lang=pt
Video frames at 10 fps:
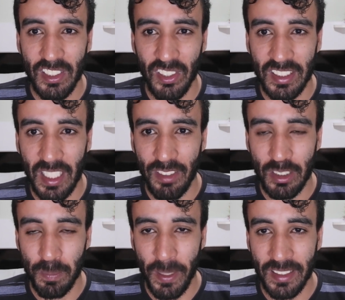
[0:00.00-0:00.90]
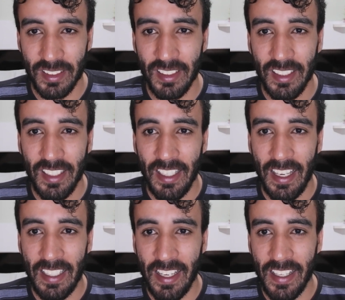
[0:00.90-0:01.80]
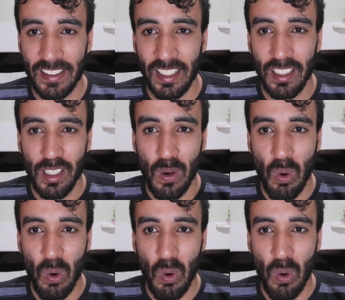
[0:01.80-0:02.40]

E Octavia Spencer, ela entra